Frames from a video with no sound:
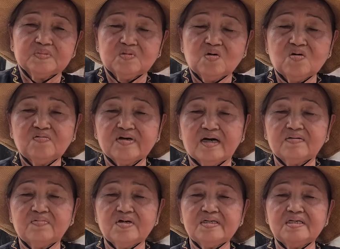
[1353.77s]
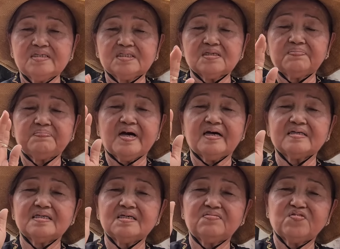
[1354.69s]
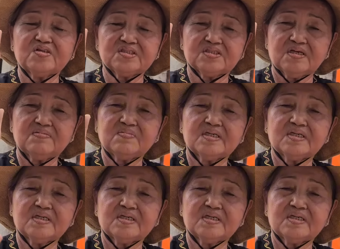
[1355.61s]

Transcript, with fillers: ô phật quê đi sắp bani phát sinh